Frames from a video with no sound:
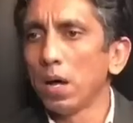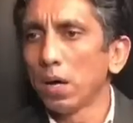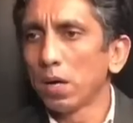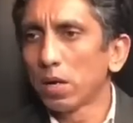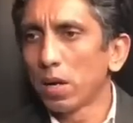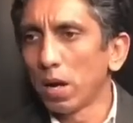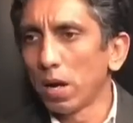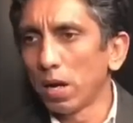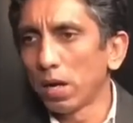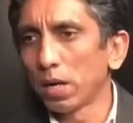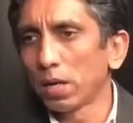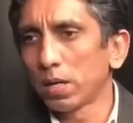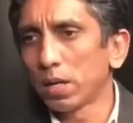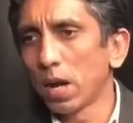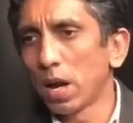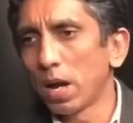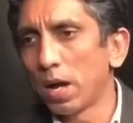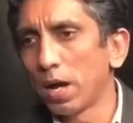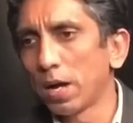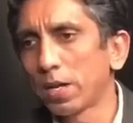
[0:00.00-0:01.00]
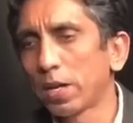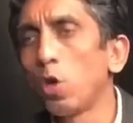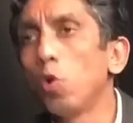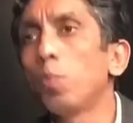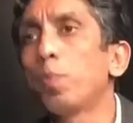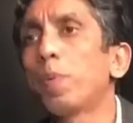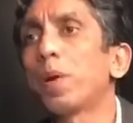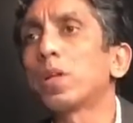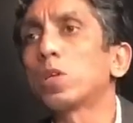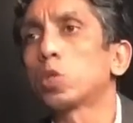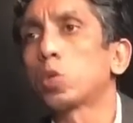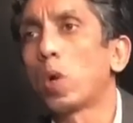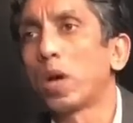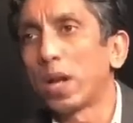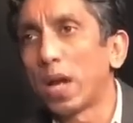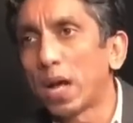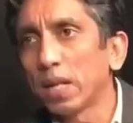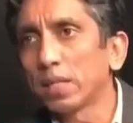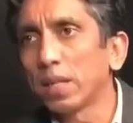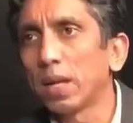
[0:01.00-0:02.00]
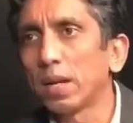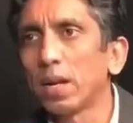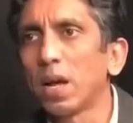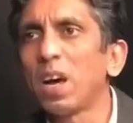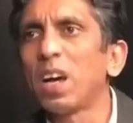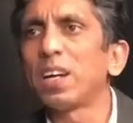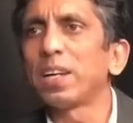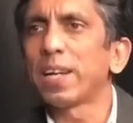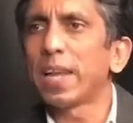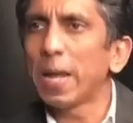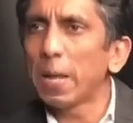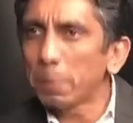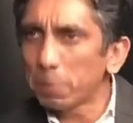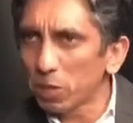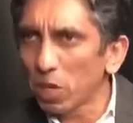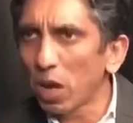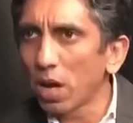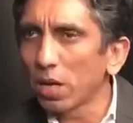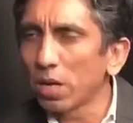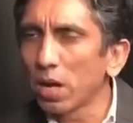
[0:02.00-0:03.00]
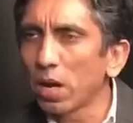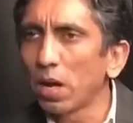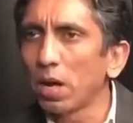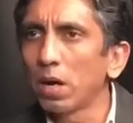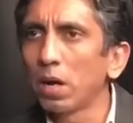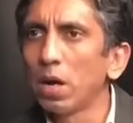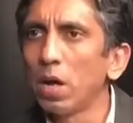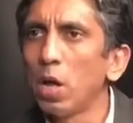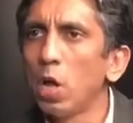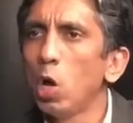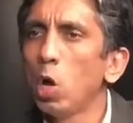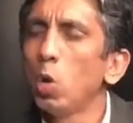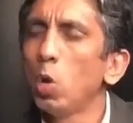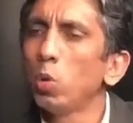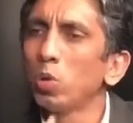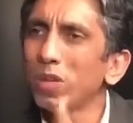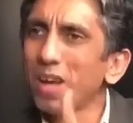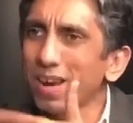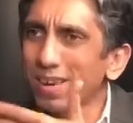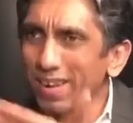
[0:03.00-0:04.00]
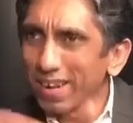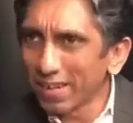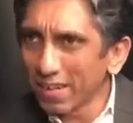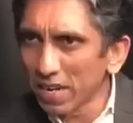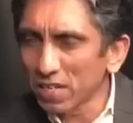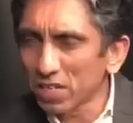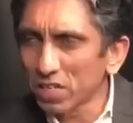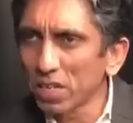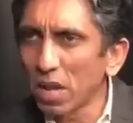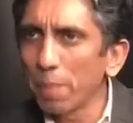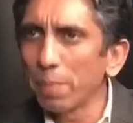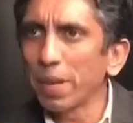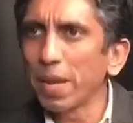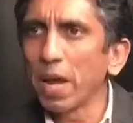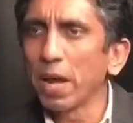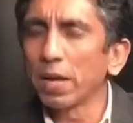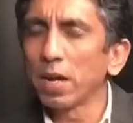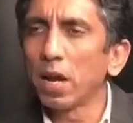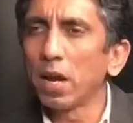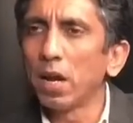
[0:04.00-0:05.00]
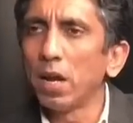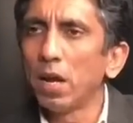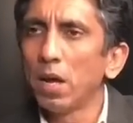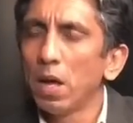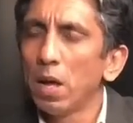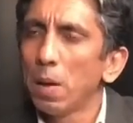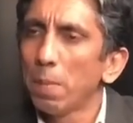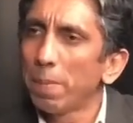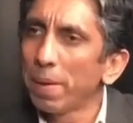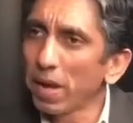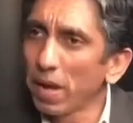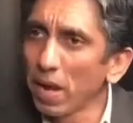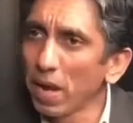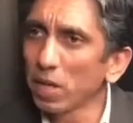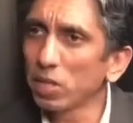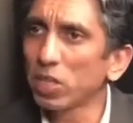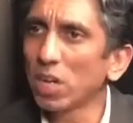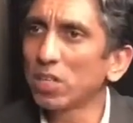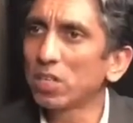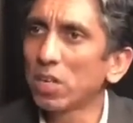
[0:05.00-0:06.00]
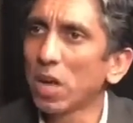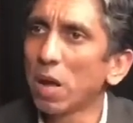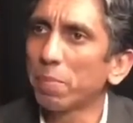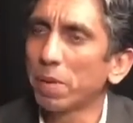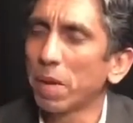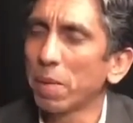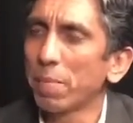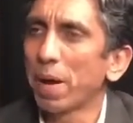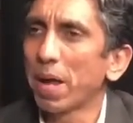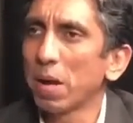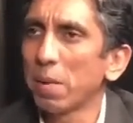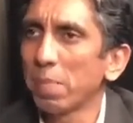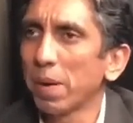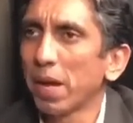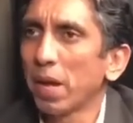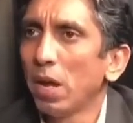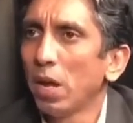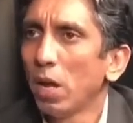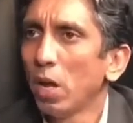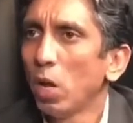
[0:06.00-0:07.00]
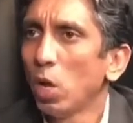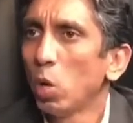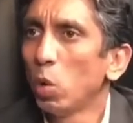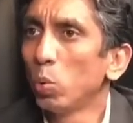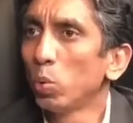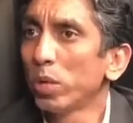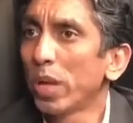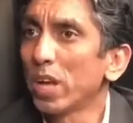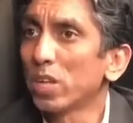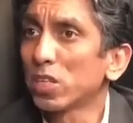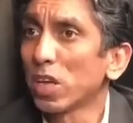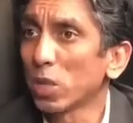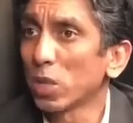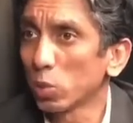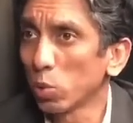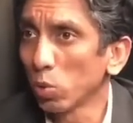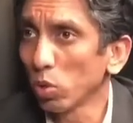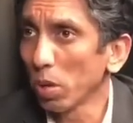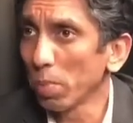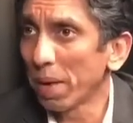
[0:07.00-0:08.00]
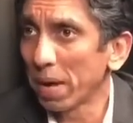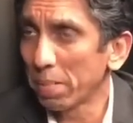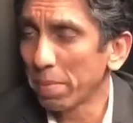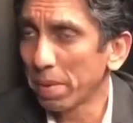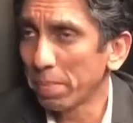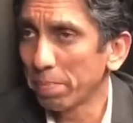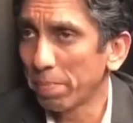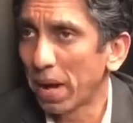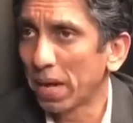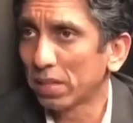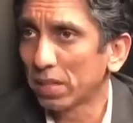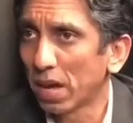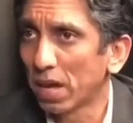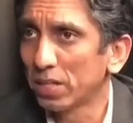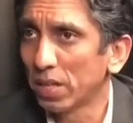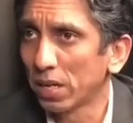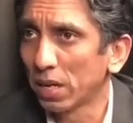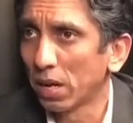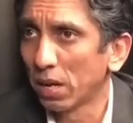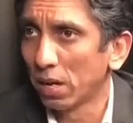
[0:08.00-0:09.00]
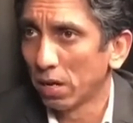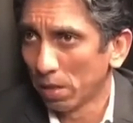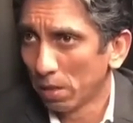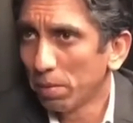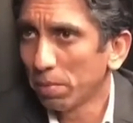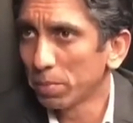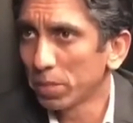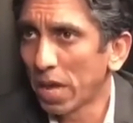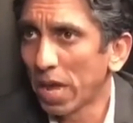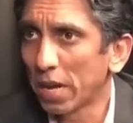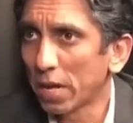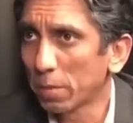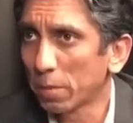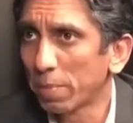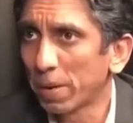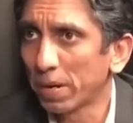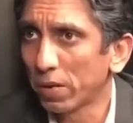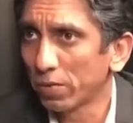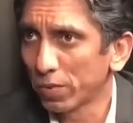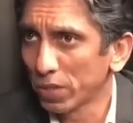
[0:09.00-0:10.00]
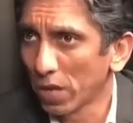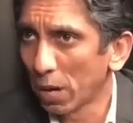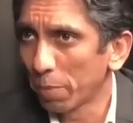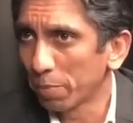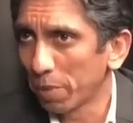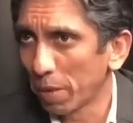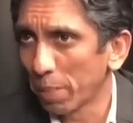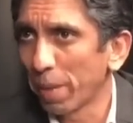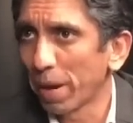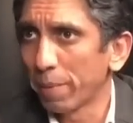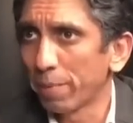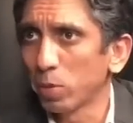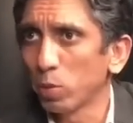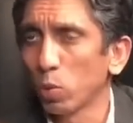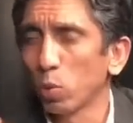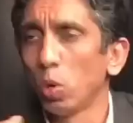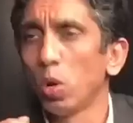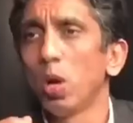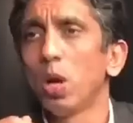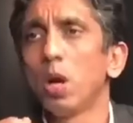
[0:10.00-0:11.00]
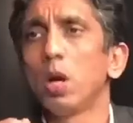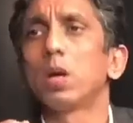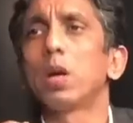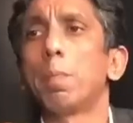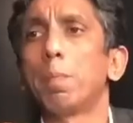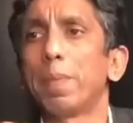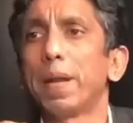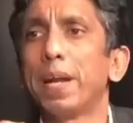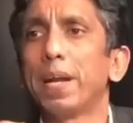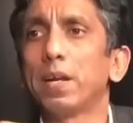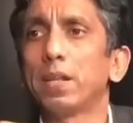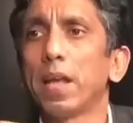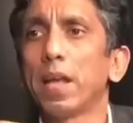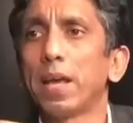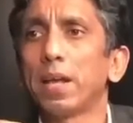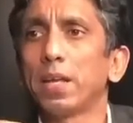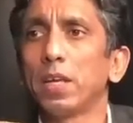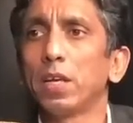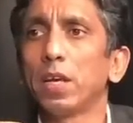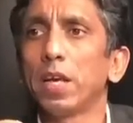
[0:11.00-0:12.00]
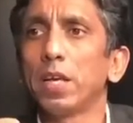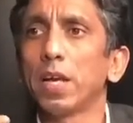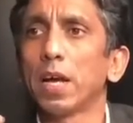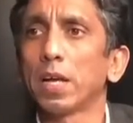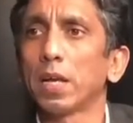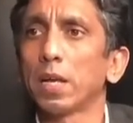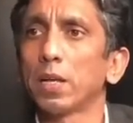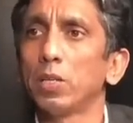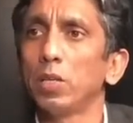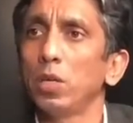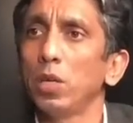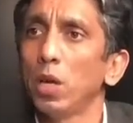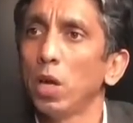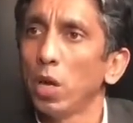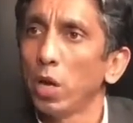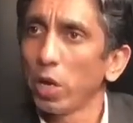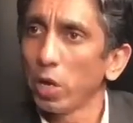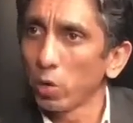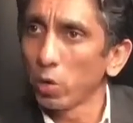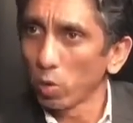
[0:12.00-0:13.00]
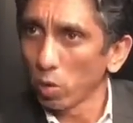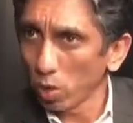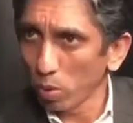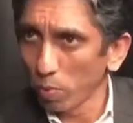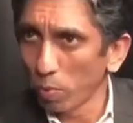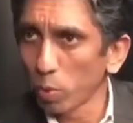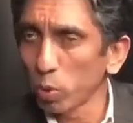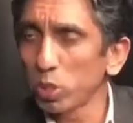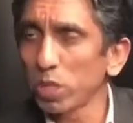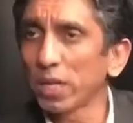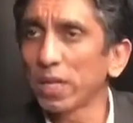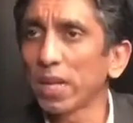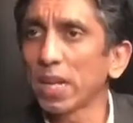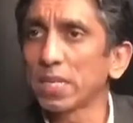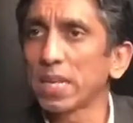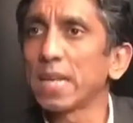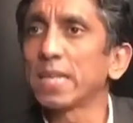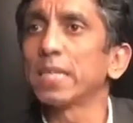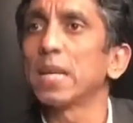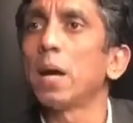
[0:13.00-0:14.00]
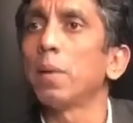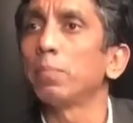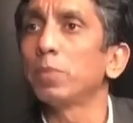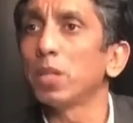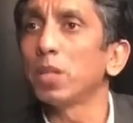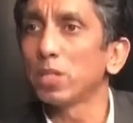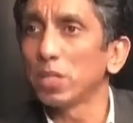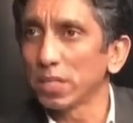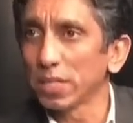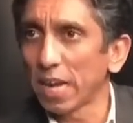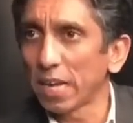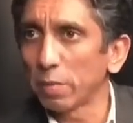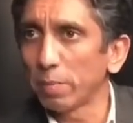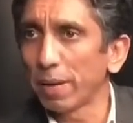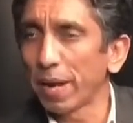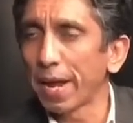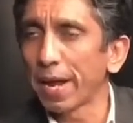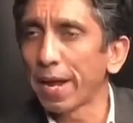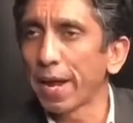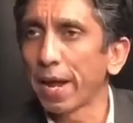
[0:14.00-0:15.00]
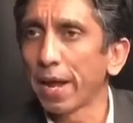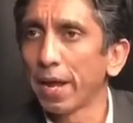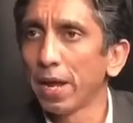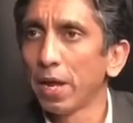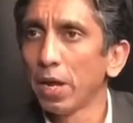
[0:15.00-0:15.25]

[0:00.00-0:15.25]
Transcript: का, का के ऊपर सवाल आना टेप्स आना उनका कंडक्ट सामने आना फिर एक जज साहब के बारे में उनके असासों के बारे में बात आ जाना मुजाहिर अकबर नकवी साहब के बारे में जो कंप्लेंट दायर की गई है कि जी इन्होंने बहुत ज़्यादा असासी आमदन से जायद बनाए हैं